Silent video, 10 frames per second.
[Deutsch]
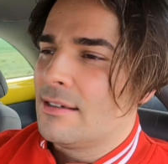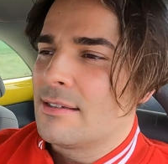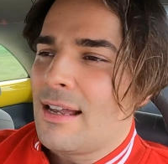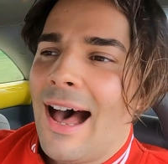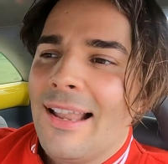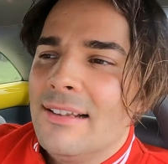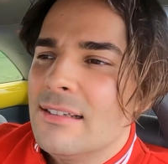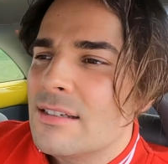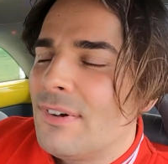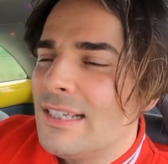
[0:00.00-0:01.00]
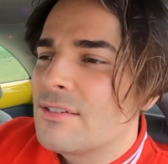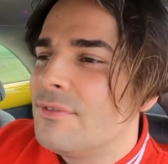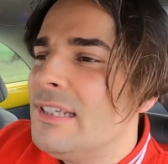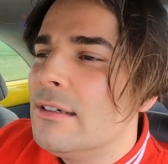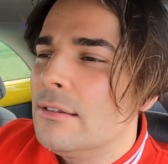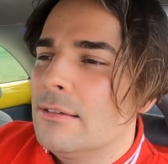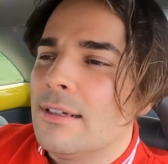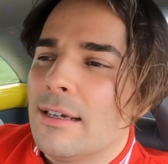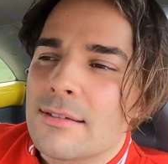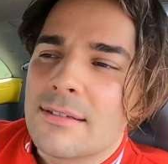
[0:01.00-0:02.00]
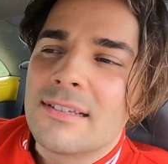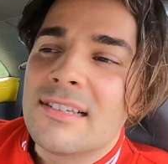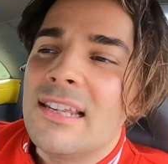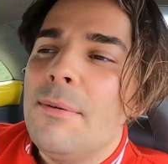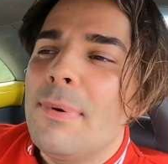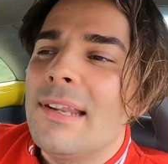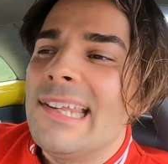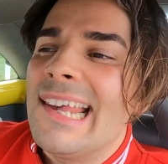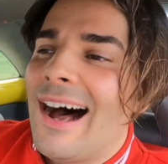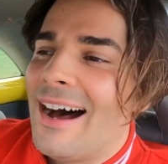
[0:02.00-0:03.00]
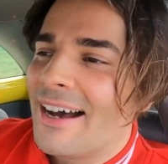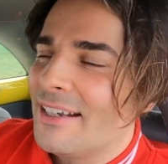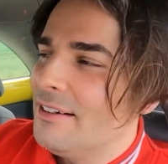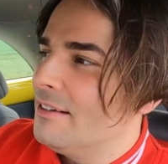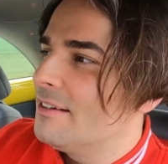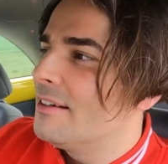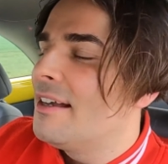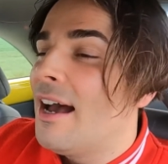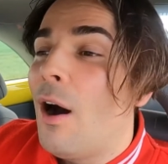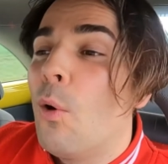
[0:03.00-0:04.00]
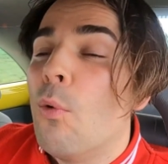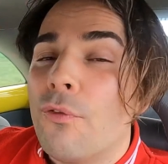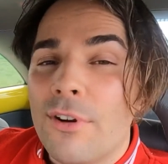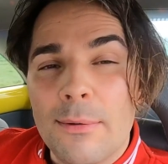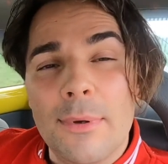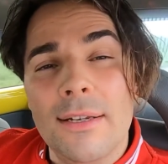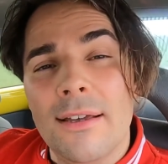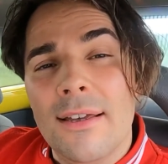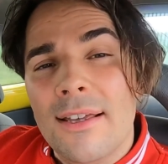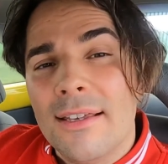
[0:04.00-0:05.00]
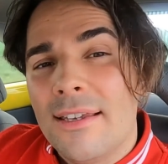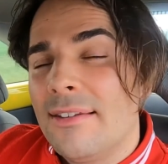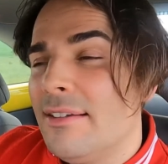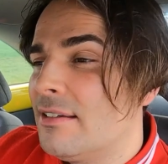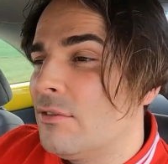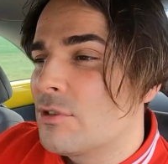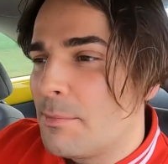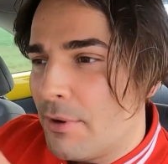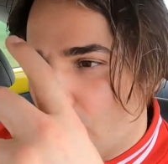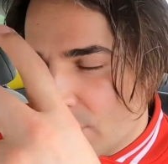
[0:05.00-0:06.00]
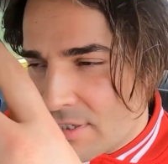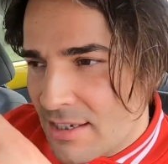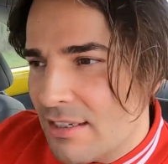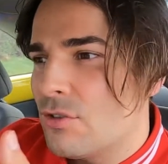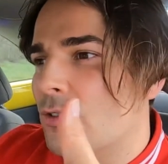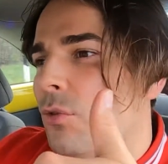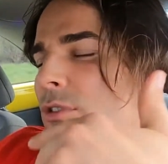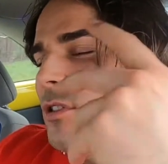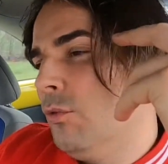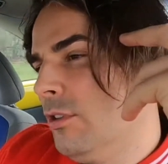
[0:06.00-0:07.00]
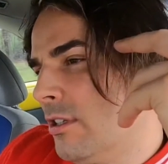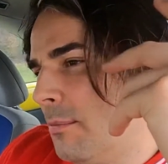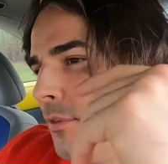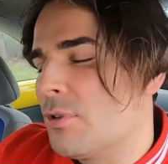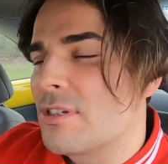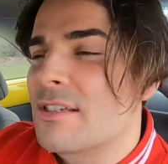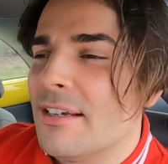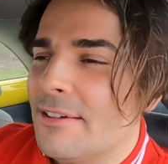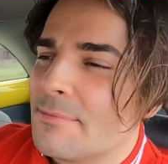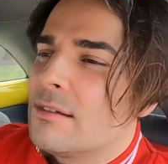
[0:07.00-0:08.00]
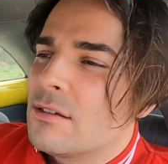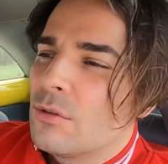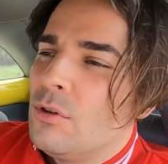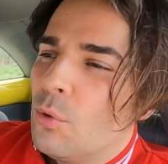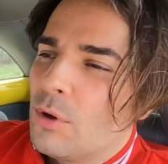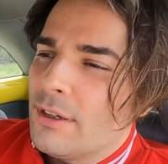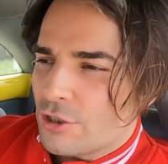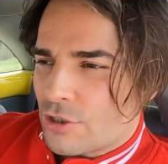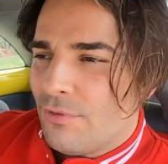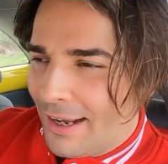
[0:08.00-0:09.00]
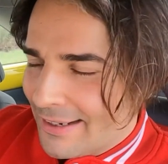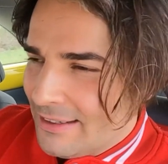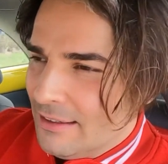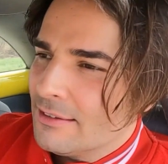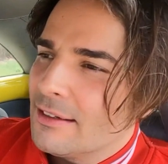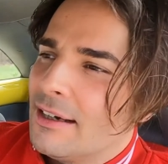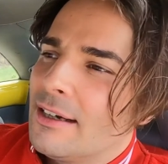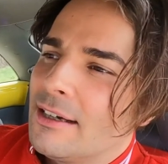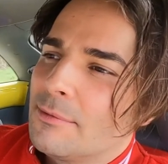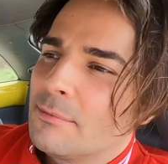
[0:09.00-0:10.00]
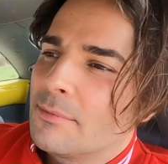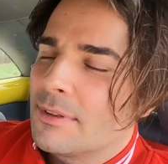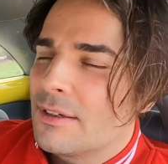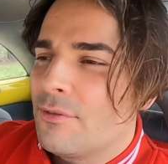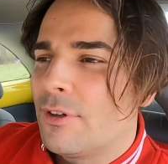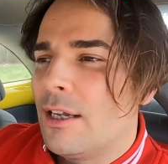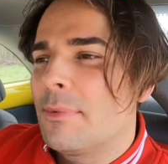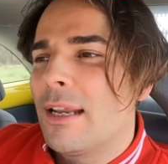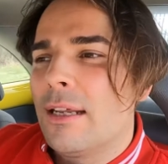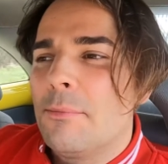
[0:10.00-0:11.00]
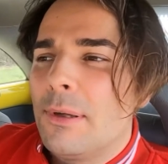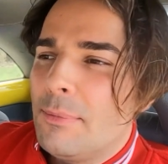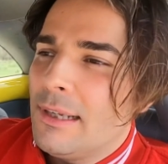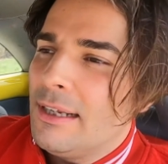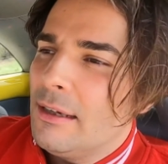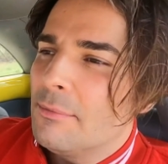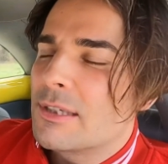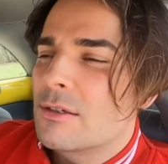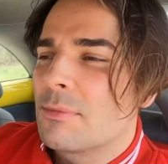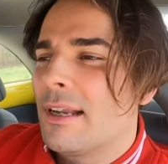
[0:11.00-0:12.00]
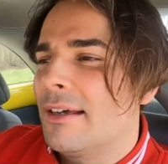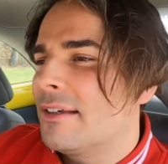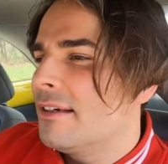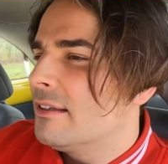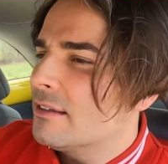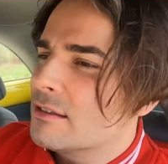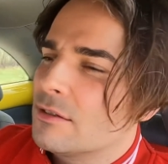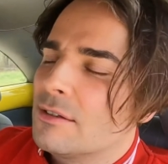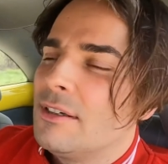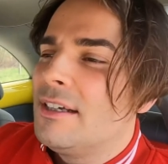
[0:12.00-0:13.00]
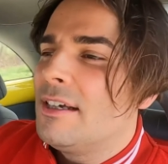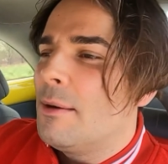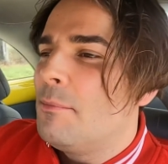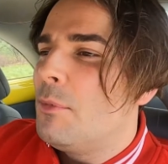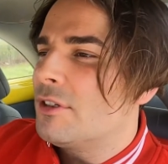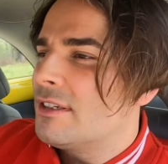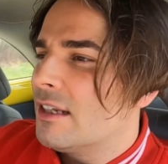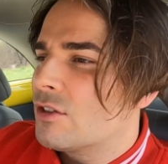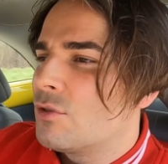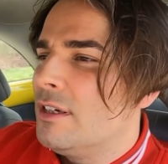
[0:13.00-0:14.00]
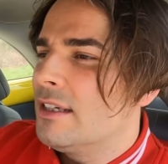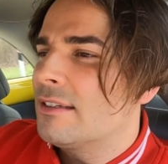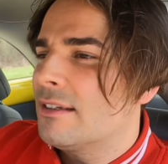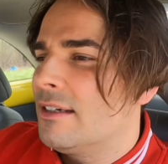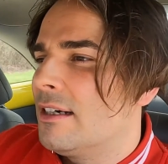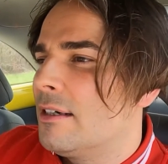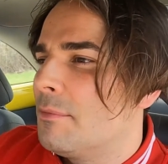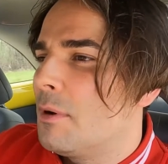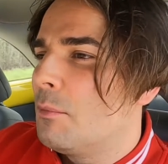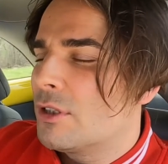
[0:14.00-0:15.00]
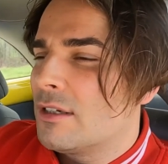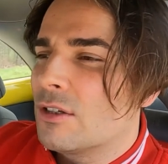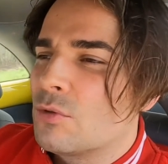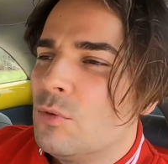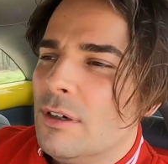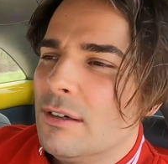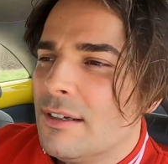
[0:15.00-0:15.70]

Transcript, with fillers: heißt, alles, was wir in den ersten sieben Jahren aufnehmen, geht nicht in unser Bewusstsein, sondern in unser Unterbewusstsein. Ist auch logisch, weil ähm, von einem kleinen Babyli bis zum Kleinkind, also möchte natürlich ähm, Mutter Natur,